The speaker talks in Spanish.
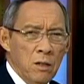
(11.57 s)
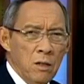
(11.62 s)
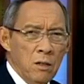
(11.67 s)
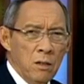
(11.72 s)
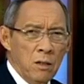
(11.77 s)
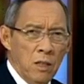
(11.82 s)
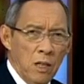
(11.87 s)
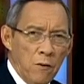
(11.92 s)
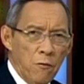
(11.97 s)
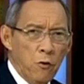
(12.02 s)

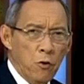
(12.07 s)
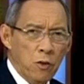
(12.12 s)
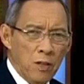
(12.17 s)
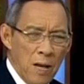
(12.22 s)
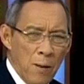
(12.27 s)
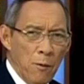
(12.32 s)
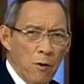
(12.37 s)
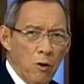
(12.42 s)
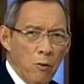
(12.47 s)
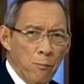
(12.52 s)

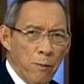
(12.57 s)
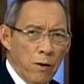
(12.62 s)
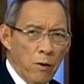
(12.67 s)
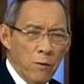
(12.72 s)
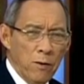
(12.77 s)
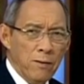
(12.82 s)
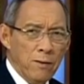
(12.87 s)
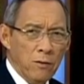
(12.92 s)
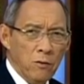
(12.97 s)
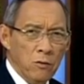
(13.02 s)
¿Disfrutamos los
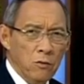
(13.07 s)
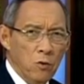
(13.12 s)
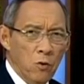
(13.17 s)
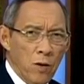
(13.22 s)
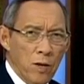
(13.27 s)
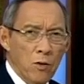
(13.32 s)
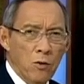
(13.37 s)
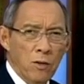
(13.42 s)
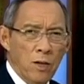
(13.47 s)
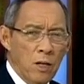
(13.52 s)
periodistas
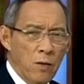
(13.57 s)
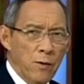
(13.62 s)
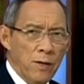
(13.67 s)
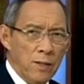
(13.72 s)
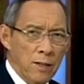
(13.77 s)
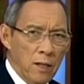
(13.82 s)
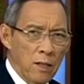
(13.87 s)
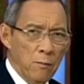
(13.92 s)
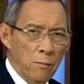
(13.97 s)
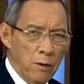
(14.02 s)
hondureños de
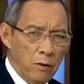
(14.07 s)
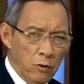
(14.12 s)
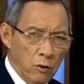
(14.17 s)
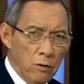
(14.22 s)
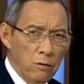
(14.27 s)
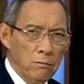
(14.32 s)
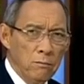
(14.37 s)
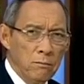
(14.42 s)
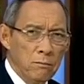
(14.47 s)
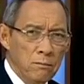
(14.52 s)
libertad de
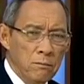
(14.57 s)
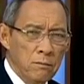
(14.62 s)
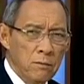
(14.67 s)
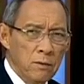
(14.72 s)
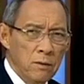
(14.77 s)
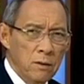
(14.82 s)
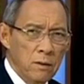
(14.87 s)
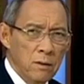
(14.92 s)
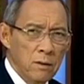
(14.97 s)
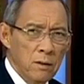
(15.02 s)
expresión?
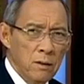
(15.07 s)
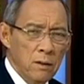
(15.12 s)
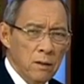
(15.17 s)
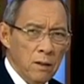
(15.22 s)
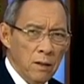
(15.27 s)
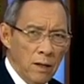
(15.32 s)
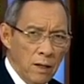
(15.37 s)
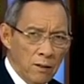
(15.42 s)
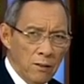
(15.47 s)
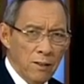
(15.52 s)

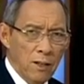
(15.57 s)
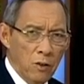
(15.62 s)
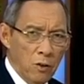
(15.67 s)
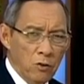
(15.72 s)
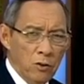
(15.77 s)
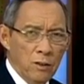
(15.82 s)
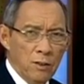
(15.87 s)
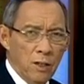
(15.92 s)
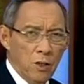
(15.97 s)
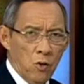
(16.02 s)
Estas
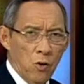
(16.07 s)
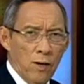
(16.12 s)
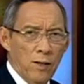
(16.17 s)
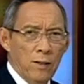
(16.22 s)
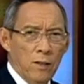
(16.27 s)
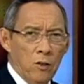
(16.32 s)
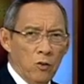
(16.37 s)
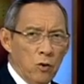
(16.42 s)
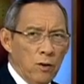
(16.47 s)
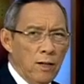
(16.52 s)
dos
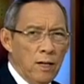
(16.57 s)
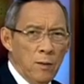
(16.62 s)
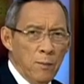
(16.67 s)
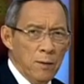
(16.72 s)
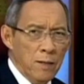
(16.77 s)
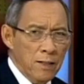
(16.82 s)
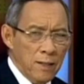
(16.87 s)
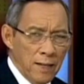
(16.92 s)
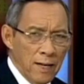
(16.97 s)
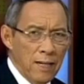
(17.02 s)
interrogantes son
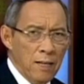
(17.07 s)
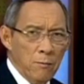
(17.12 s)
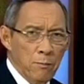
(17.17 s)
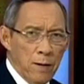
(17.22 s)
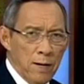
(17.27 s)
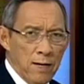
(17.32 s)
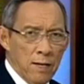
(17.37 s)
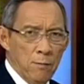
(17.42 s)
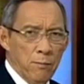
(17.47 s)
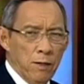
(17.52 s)
elementales
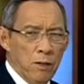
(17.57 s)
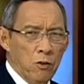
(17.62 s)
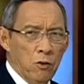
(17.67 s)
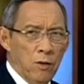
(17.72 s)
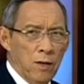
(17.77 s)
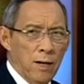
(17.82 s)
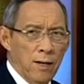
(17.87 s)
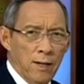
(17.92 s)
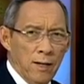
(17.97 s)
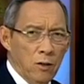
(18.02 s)
para las
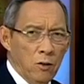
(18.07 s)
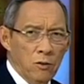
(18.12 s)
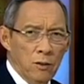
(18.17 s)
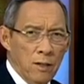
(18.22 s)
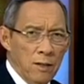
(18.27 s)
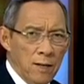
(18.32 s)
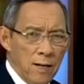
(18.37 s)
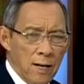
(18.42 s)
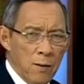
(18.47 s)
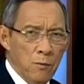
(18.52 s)
personas que nos
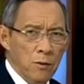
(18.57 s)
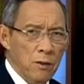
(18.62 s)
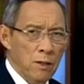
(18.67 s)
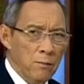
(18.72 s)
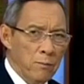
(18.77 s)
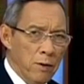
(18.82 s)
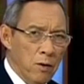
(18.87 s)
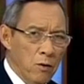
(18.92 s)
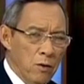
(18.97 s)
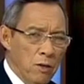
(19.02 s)
dedicamos al
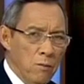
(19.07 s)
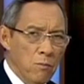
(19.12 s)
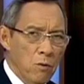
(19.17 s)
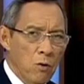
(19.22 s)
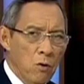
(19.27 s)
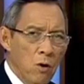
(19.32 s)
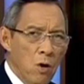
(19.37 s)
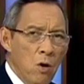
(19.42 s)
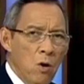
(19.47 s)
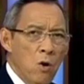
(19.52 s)

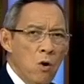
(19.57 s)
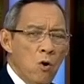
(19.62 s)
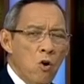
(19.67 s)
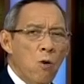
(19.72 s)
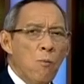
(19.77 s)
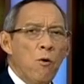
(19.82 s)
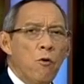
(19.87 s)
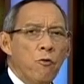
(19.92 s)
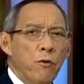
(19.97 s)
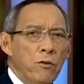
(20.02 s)
periodismo
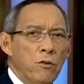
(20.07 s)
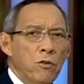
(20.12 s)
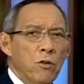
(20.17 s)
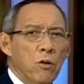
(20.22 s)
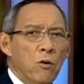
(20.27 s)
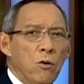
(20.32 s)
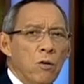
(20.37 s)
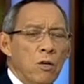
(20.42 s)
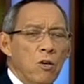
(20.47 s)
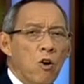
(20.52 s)
como
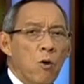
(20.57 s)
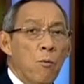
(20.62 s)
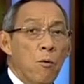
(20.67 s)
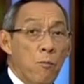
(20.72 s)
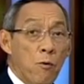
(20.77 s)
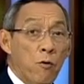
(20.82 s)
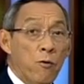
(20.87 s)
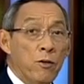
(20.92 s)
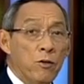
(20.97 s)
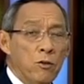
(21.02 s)
oficio y como
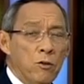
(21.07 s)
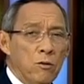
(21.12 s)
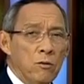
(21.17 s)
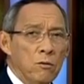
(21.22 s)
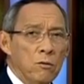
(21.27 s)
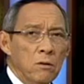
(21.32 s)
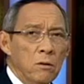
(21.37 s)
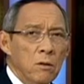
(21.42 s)
profesión.